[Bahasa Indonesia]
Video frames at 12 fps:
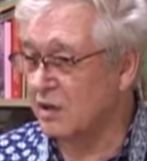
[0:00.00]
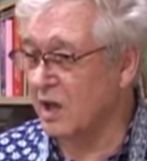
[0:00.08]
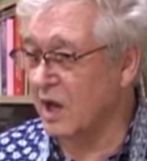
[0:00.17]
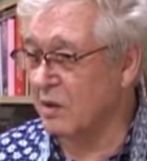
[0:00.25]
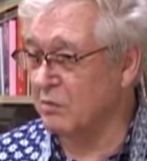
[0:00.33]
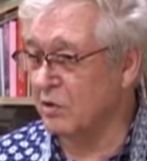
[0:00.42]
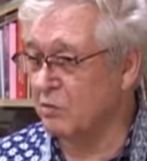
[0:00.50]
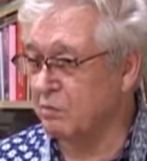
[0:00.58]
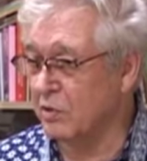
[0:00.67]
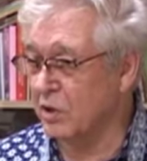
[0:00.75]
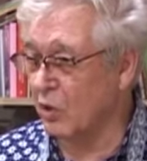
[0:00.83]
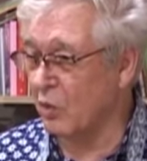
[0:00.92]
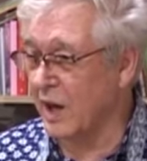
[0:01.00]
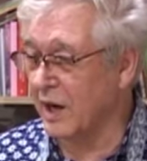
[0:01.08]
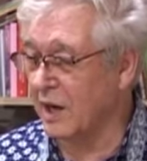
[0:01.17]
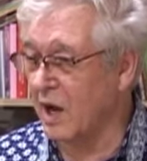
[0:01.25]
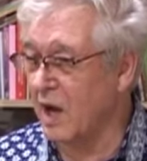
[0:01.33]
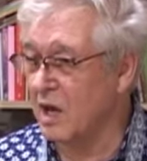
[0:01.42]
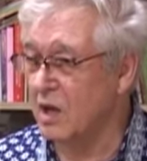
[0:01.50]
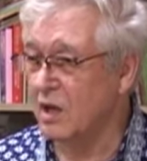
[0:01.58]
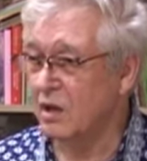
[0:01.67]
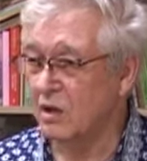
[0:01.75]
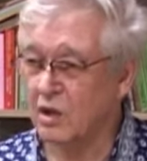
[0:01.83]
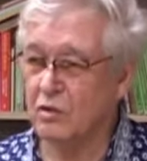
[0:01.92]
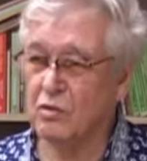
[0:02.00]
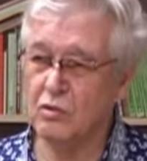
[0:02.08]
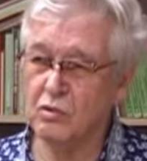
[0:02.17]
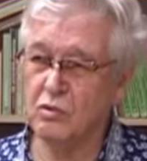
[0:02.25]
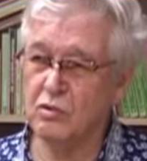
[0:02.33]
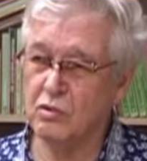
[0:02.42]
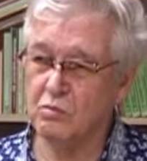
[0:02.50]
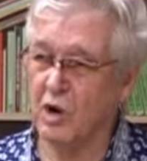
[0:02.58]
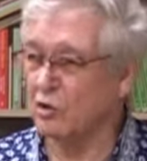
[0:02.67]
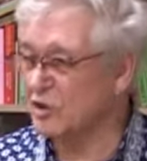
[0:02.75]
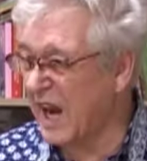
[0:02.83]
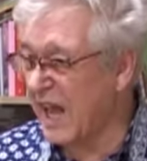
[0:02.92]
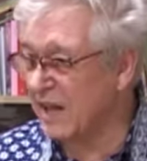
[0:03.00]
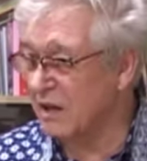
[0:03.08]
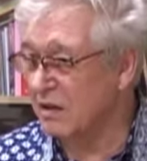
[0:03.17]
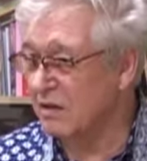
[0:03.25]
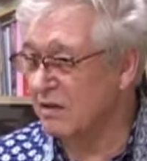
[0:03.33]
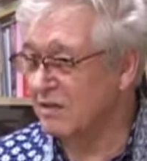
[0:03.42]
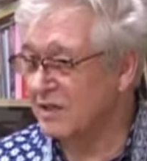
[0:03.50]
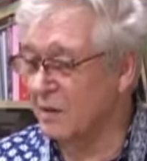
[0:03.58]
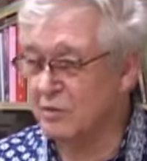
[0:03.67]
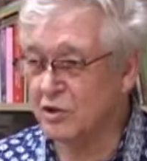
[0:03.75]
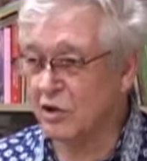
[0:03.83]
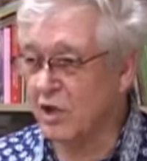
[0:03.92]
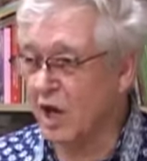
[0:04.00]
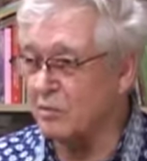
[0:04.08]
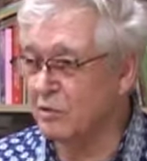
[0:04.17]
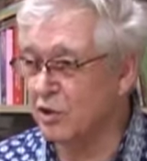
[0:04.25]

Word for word: dalam keluarga itu mau cerai. Tapi setelah